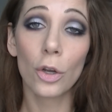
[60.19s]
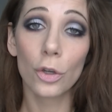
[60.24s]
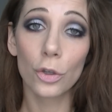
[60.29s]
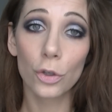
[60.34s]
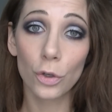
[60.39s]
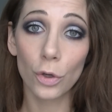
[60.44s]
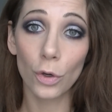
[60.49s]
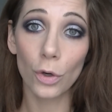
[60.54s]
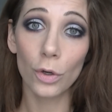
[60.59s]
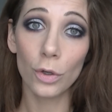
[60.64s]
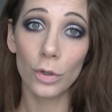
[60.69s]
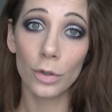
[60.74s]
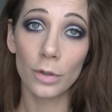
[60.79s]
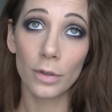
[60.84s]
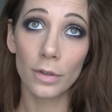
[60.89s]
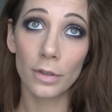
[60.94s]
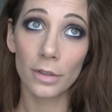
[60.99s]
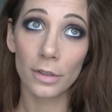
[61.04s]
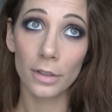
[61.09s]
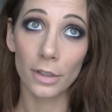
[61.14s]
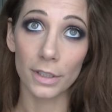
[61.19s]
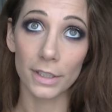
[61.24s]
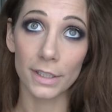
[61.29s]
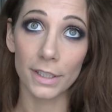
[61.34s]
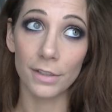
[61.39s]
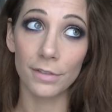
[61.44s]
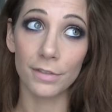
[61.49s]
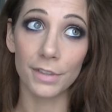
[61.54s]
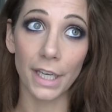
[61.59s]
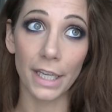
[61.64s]
que quand
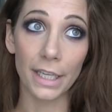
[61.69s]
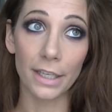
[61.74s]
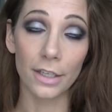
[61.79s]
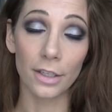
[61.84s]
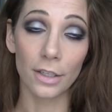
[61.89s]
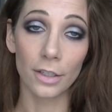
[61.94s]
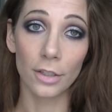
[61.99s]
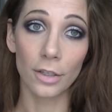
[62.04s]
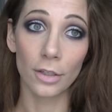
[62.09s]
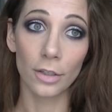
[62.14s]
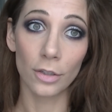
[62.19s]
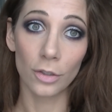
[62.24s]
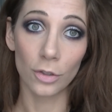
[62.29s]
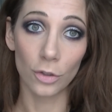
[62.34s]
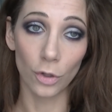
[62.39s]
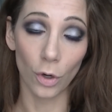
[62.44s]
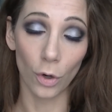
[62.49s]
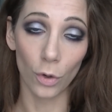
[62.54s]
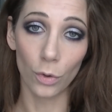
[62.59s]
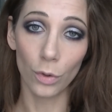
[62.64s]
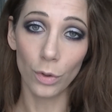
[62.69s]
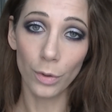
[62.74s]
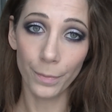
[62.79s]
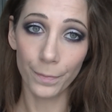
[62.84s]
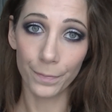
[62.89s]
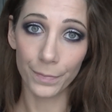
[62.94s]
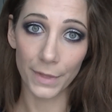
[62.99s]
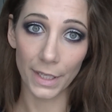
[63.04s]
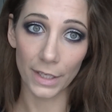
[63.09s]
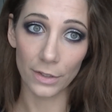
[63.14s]
ils viennent d'en haut,
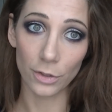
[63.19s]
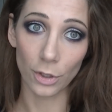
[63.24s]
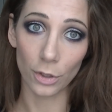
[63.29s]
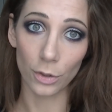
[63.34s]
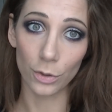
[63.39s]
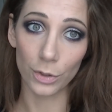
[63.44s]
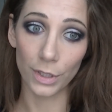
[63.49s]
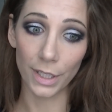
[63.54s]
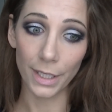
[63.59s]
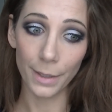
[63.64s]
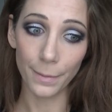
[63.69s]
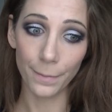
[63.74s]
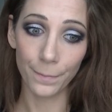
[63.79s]
d'un seul côté,